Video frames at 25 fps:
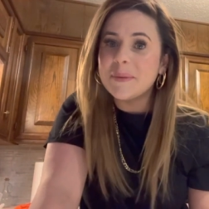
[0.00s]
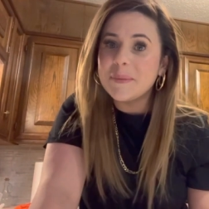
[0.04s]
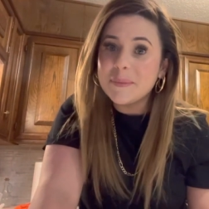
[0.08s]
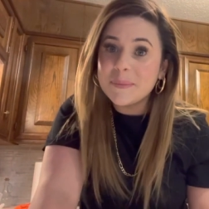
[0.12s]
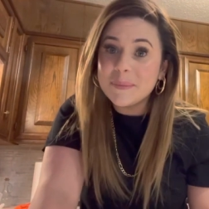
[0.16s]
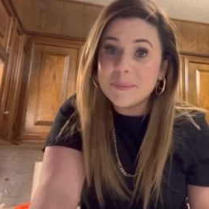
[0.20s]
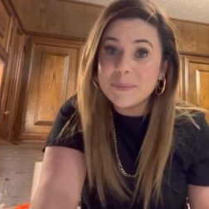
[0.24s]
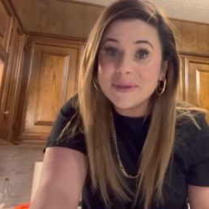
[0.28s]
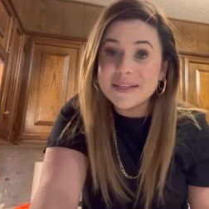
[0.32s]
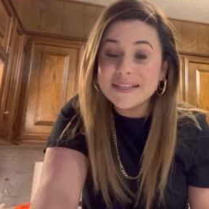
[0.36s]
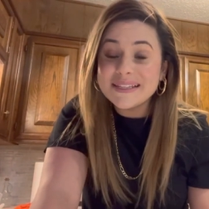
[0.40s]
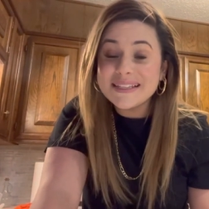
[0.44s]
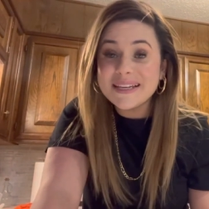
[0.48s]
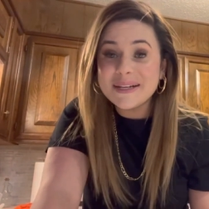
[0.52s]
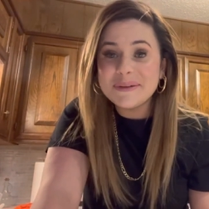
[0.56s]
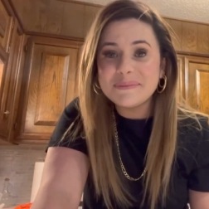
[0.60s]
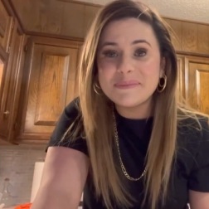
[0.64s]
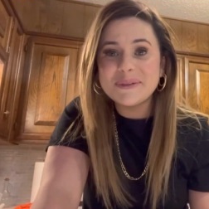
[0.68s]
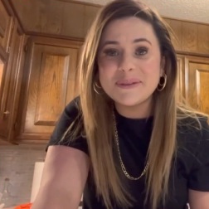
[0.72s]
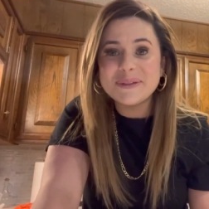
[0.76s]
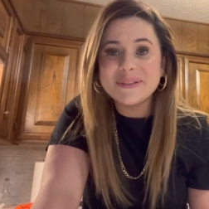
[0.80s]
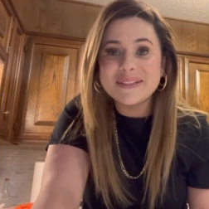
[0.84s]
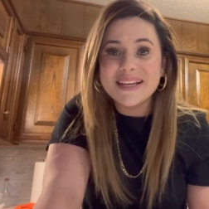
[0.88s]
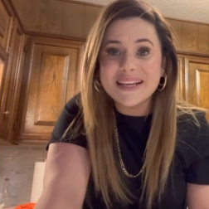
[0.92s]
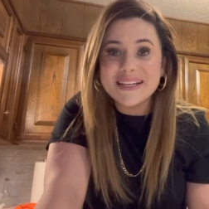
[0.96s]
Mis
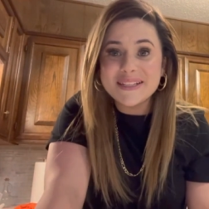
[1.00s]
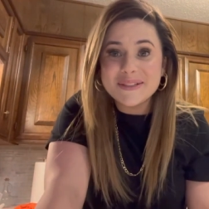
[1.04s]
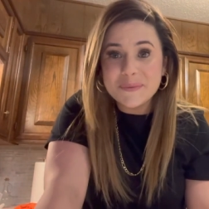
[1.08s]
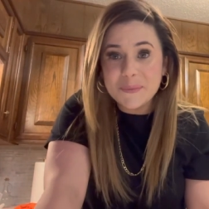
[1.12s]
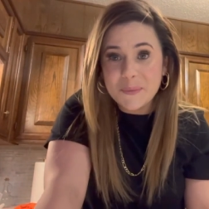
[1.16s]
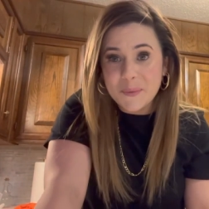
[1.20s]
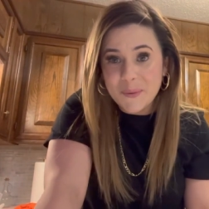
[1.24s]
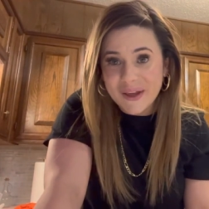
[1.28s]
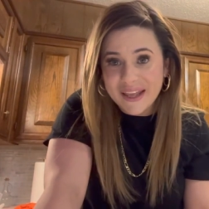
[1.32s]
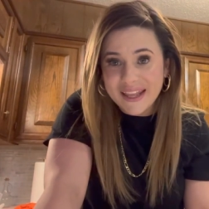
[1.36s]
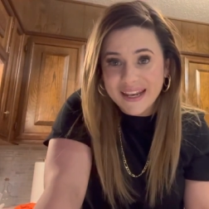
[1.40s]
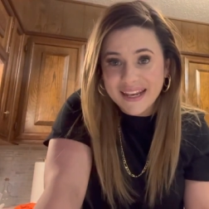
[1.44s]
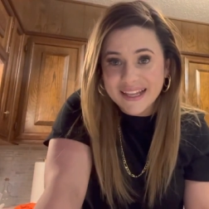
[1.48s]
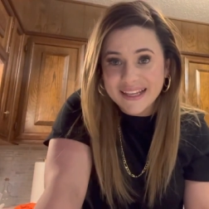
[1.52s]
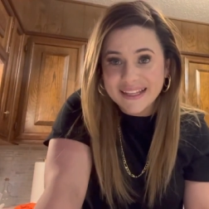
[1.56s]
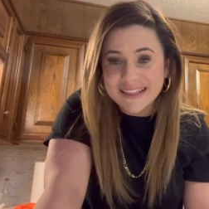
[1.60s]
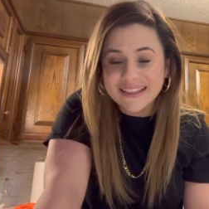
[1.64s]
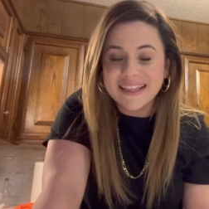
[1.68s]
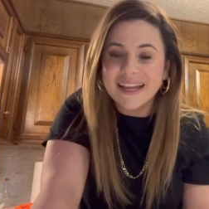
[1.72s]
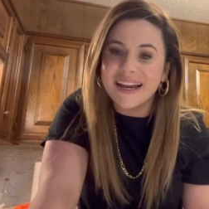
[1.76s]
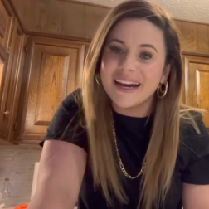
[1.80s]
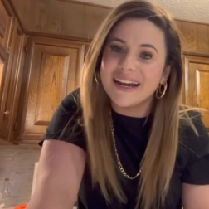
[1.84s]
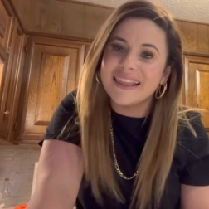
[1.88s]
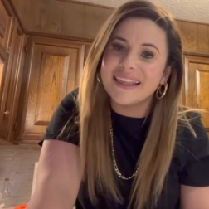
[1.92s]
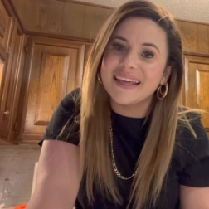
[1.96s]
hermosas, buenas
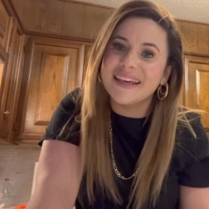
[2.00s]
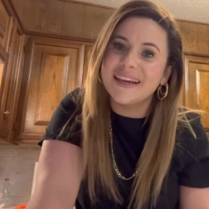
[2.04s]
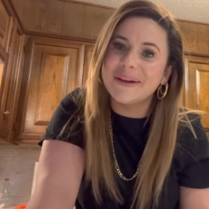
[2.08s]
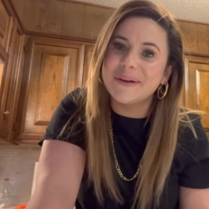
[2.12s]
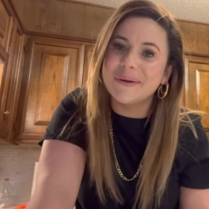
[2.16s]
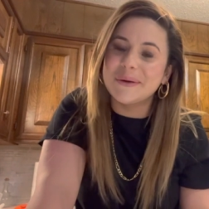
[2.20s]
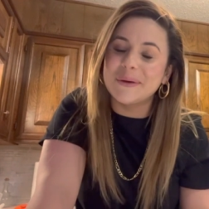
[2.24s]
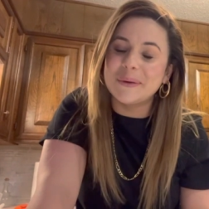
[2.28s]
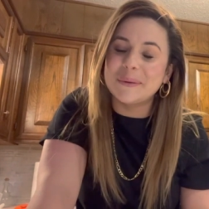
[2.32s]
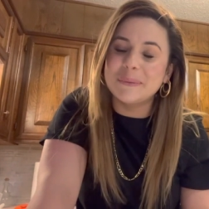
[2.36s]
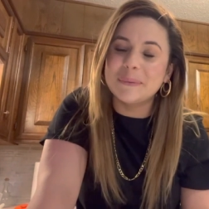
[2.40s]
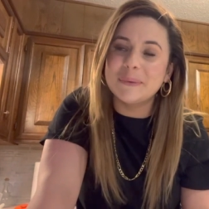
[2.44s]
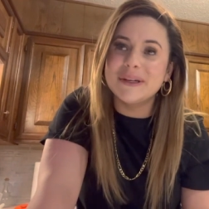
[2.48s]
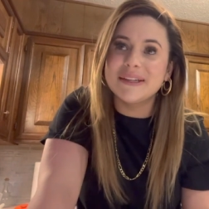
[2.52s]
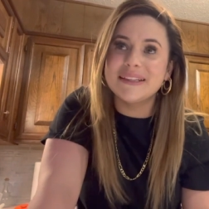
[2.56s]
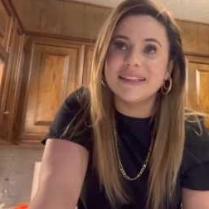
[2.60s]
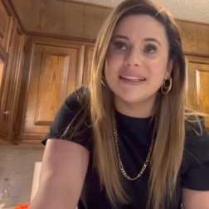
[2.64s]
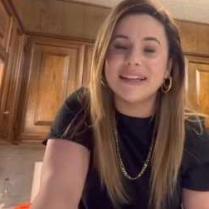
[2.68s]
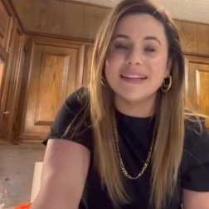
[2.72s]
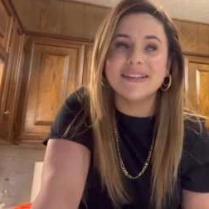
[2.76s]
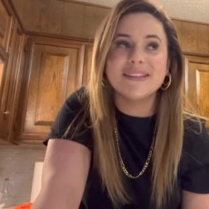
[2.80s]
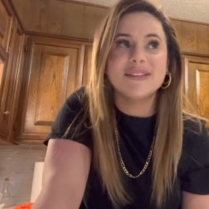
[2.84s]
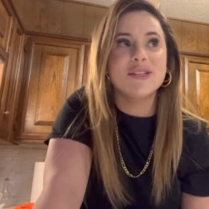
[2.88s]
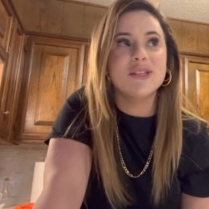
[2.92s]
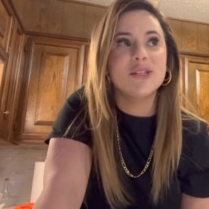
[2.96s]
tardes, ¿cómo
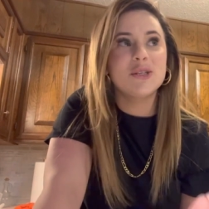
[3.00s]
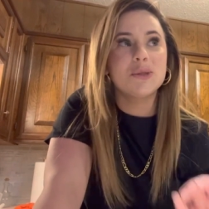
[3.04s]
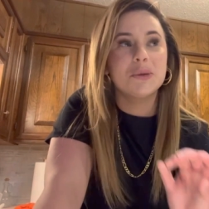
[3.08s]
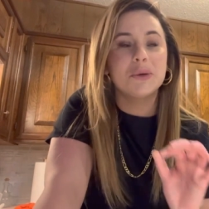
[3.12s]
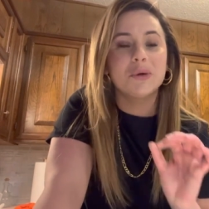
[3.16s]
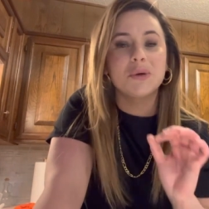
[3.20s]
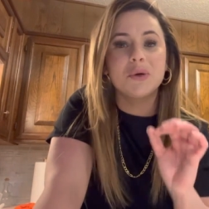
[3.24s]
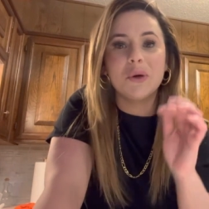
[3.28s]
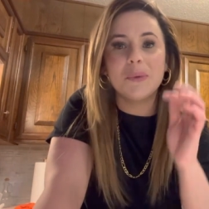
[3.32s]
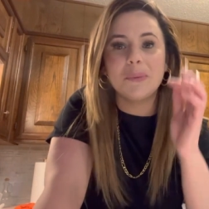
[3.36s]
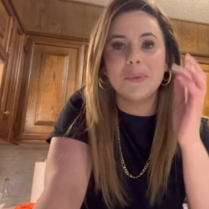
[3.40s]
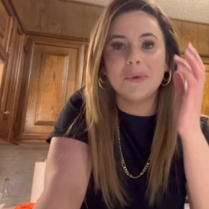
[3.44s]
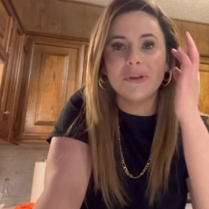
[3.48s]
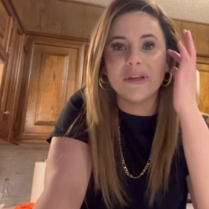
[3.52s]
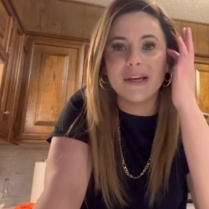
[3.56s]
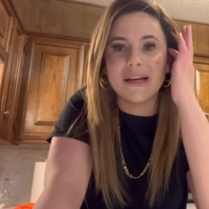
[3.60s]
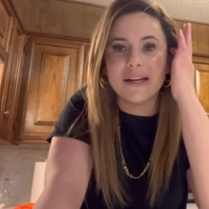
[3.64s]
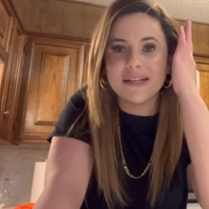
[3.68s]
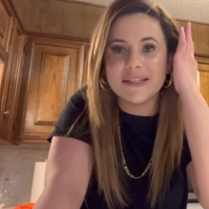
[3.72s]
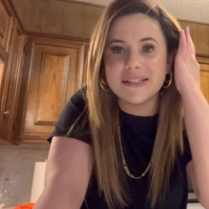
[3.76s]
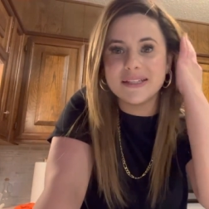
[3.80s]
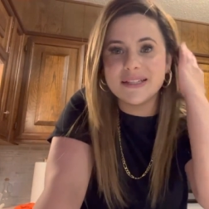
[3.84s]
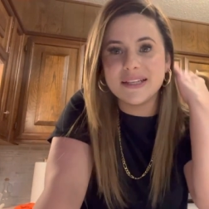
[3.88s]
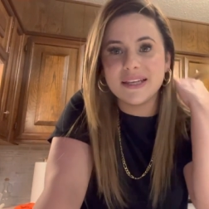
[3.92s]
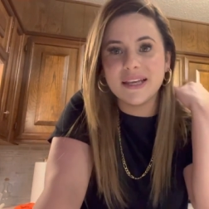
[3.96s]
están? Son como ya
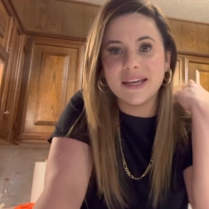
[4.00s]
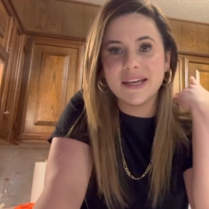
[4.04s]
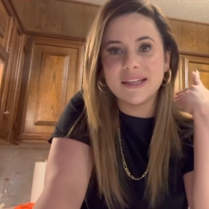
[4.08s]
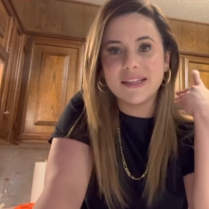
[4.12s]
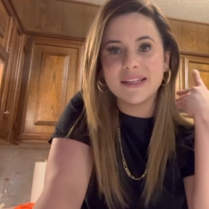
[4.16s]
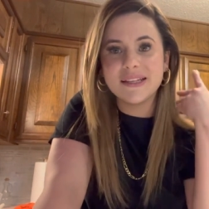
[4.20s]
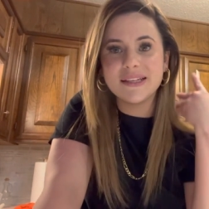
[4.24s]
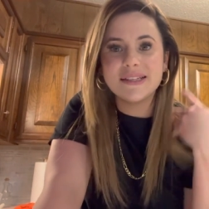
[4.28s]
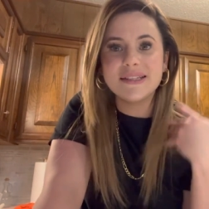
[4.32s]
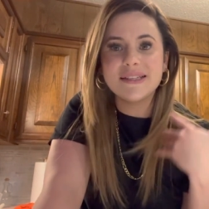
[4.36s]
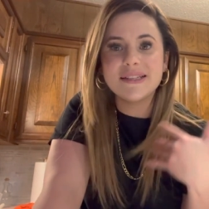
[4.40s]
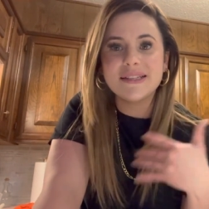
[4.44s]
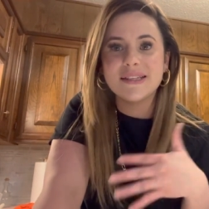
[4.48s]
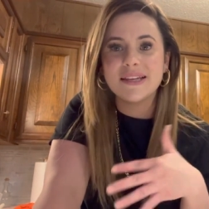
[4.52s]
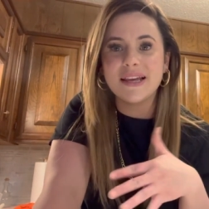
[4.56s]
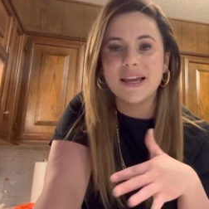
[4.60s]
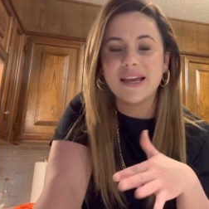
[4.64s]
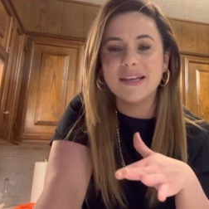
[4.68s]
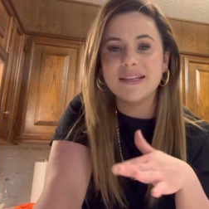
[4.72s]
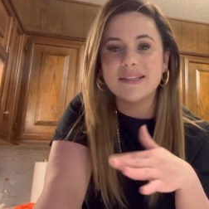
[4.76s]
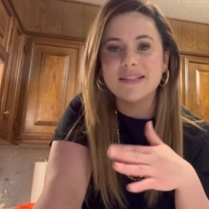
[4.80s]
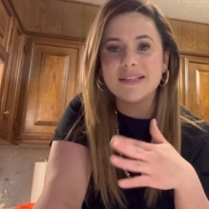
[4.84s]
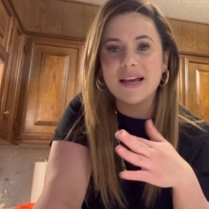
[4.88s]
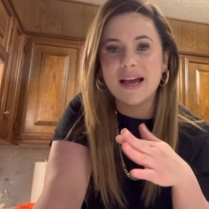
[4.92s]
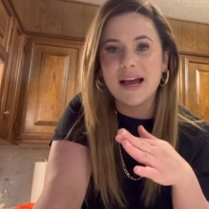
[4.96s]
las 7,
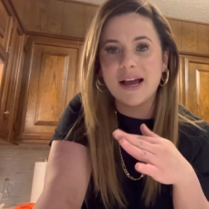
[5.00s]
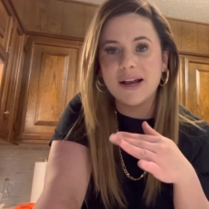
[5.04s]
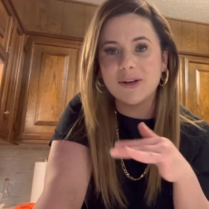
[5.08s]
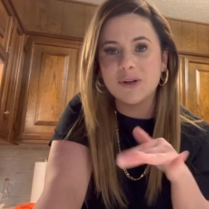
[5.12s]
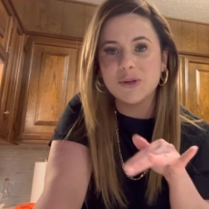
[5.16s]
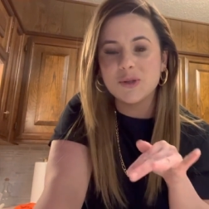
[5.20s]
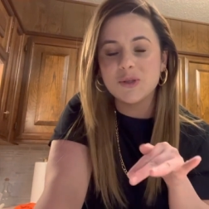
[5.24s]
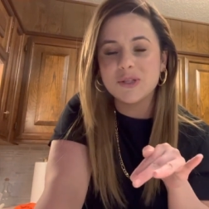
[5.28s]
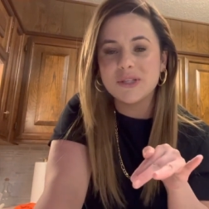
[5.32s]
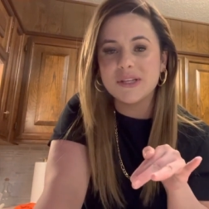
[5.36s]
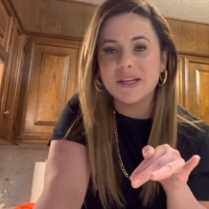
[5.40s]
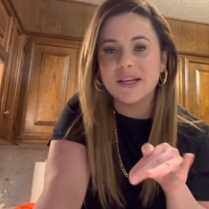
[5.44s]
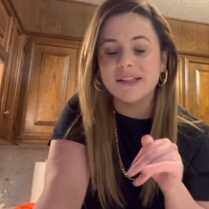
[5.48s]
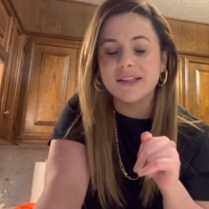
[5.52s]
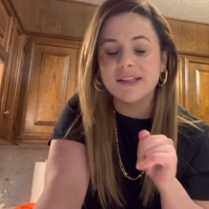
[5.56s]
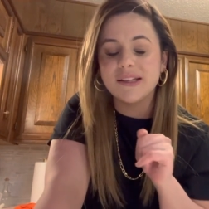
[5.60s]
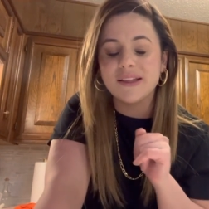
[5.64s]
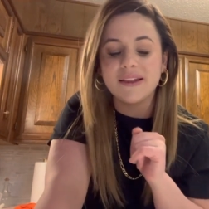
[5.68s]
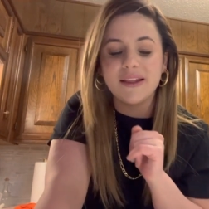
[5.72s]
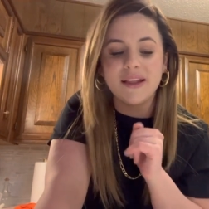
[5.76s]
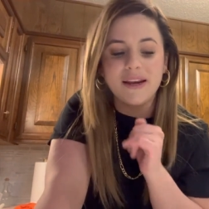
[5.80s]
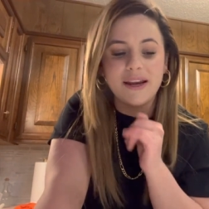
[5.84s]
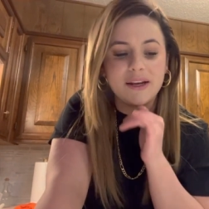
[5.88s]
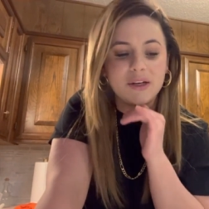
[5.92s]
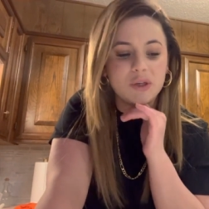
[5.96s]
6, algo 7
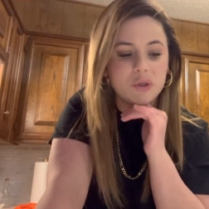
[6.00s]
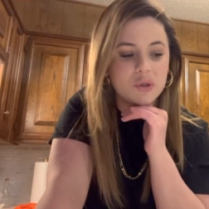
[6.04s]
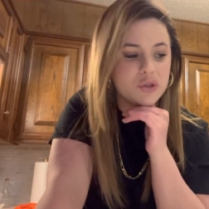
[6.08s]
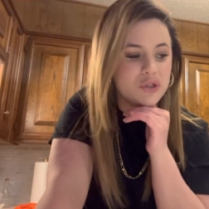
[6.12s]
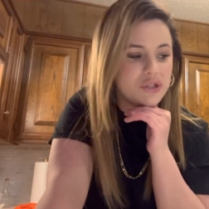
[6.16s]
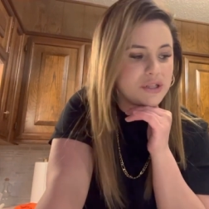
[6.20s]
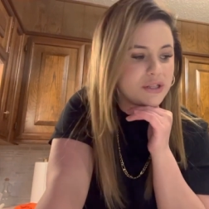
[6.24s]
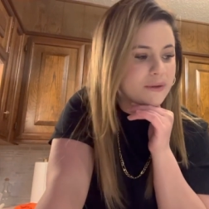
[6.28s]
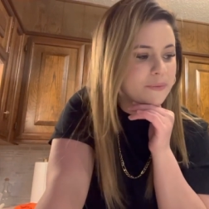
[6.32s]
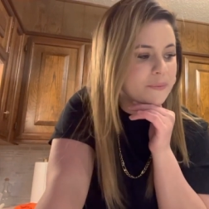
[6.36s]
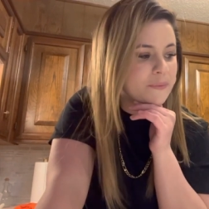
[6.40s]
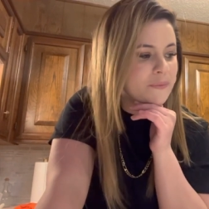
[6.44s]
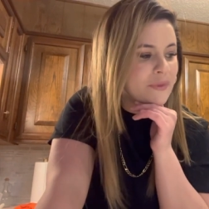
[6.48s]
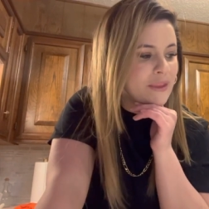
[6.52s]
de la noche.